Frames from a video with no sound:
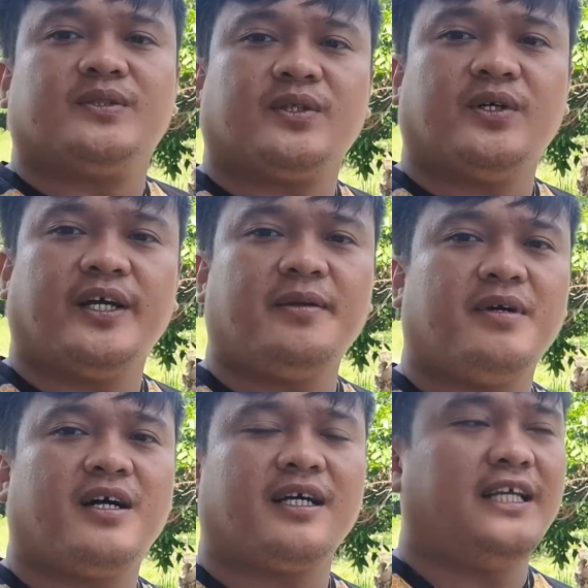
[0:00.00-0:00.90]
So ayan
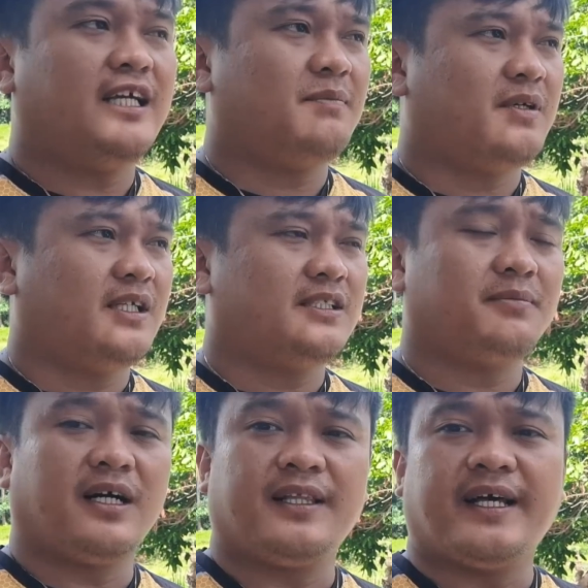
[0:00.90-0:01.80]
mga kalinga pa, isang
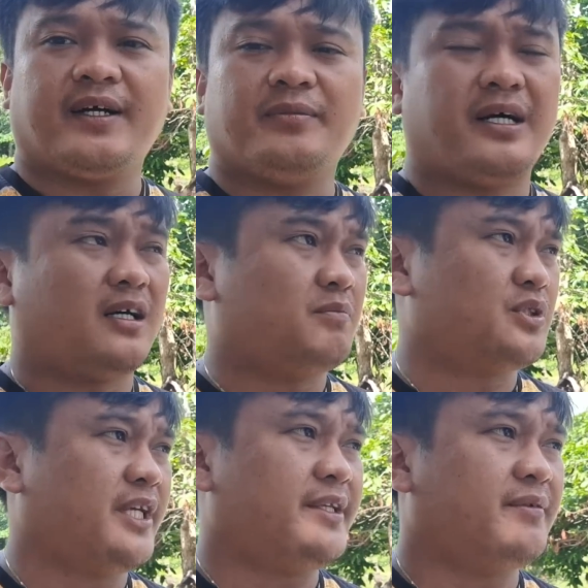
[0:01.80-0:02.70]
magandang umaga po
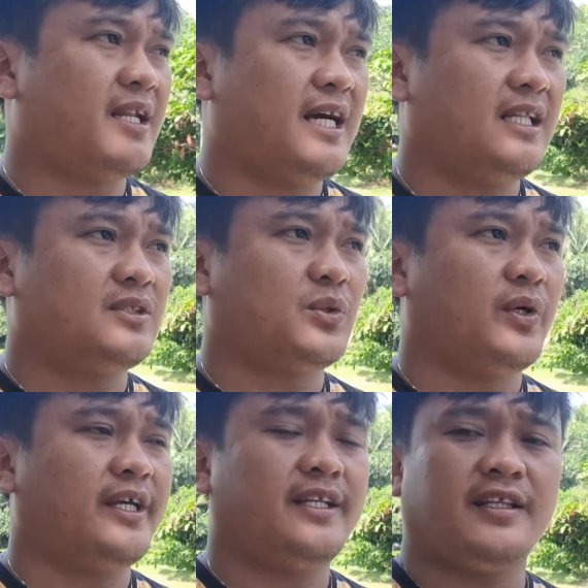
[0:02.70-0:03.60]
sa inyong lahat. So
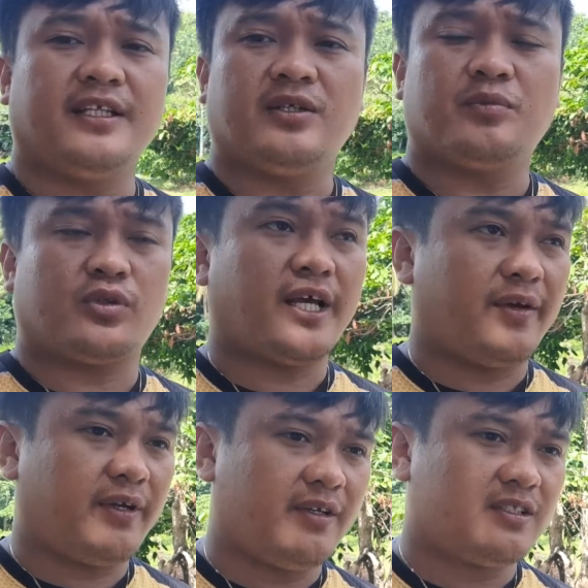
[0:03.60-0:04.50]
ayan, nandito po
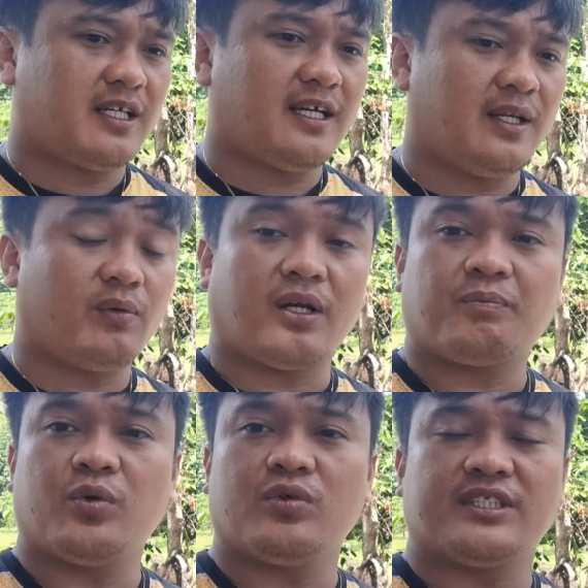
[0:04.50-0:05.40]
tayo ngayon sa lugar
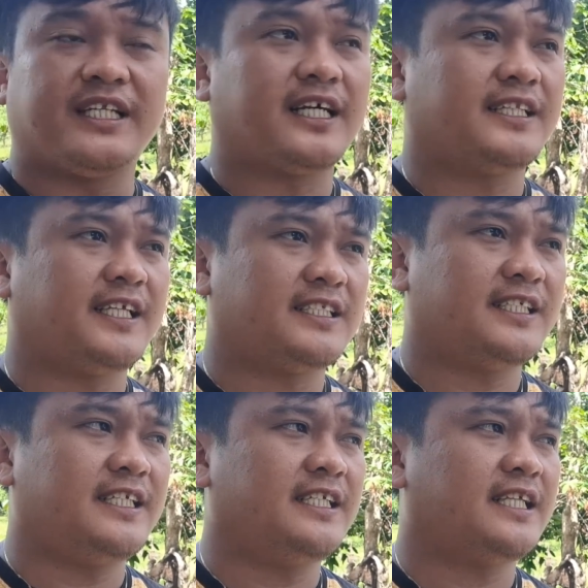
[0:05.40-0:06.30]
po kung saan nakatira
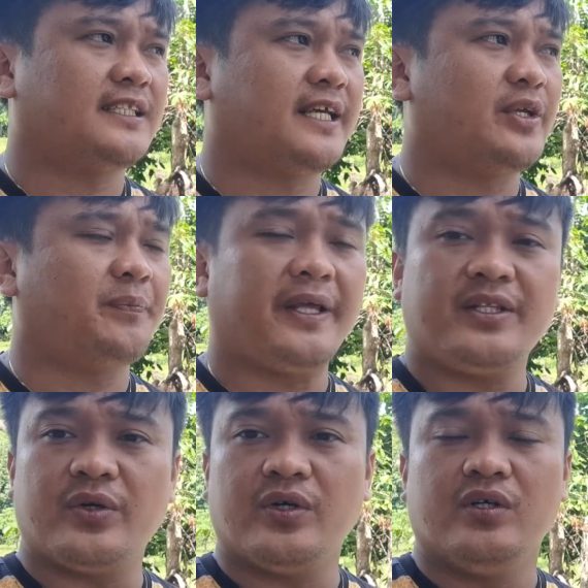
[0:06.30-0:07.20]
si Tatay
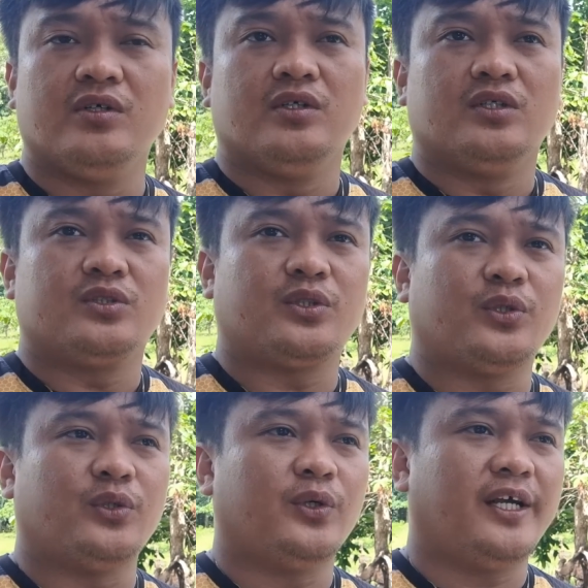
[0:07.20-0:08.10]
Upenyo.
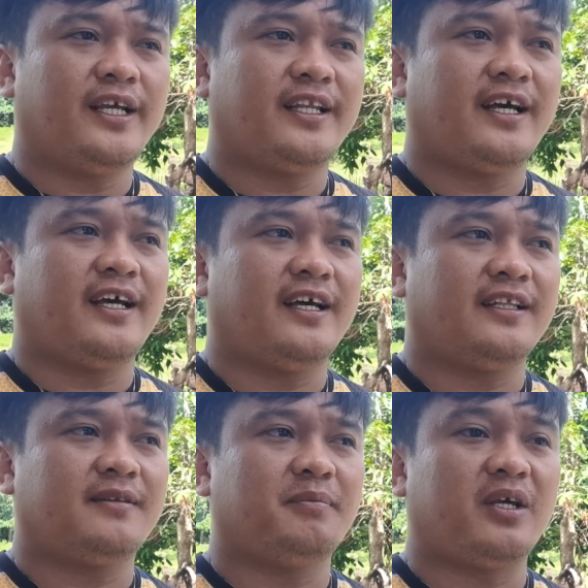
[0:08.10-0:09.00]
So ayan
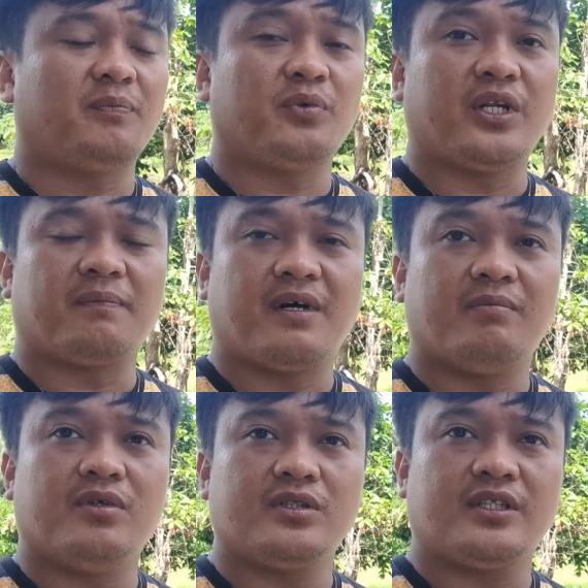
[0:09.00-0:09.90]
at uh, meron po
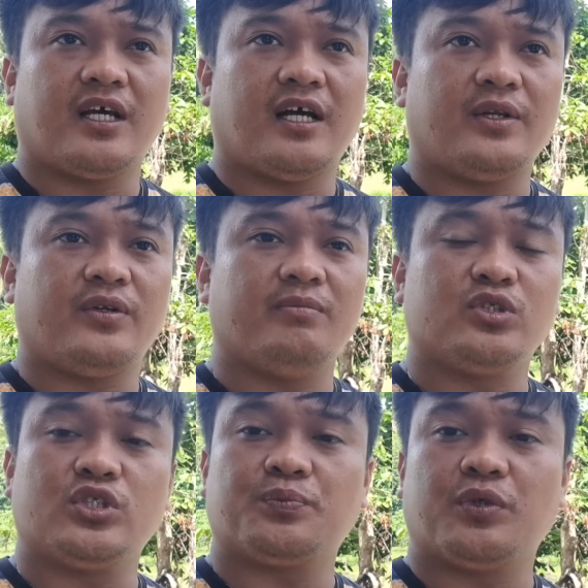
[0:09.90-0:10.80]
nagpabot na
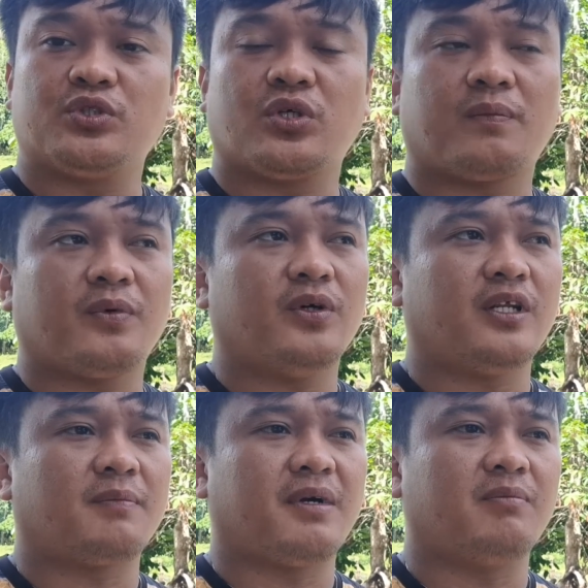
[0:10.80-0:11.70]
anonymous sponsor po
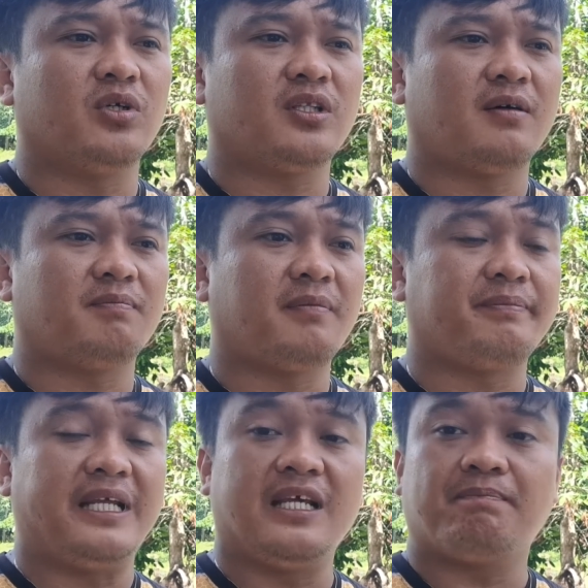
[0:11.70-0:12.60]
na nagpabot ng
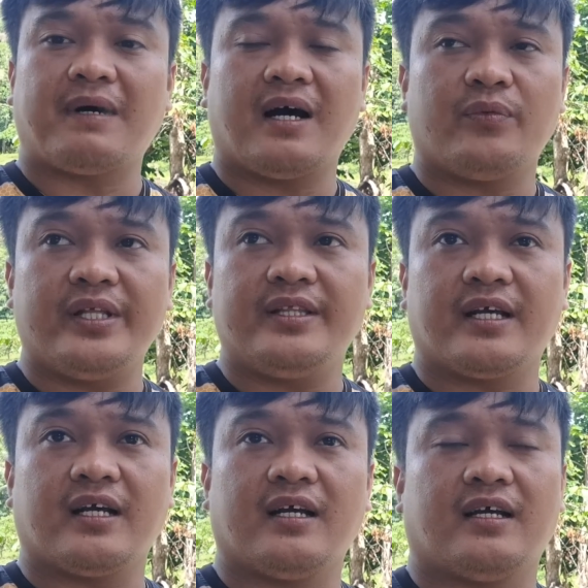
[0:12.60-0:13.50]
pambiling pawid
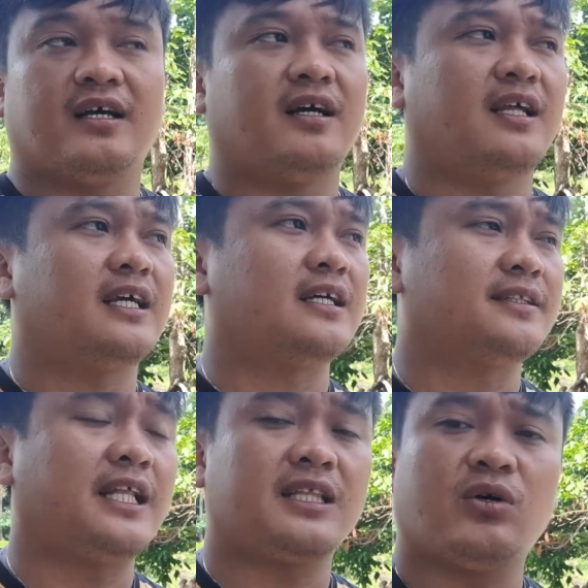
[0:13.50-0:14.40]
na uh,
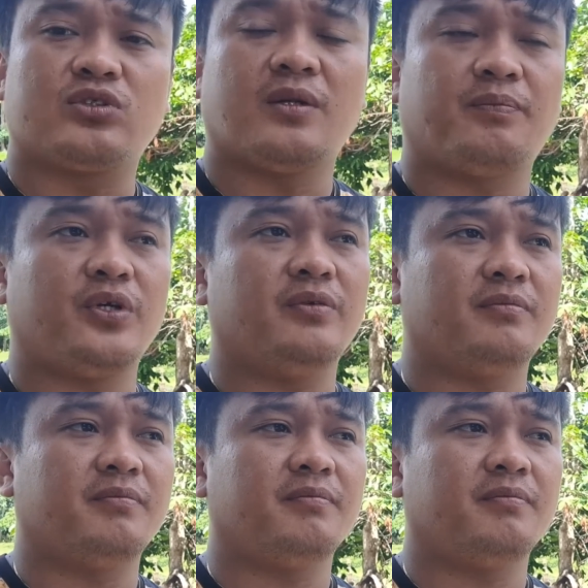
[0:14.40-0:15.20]
halagang 10,000 po yung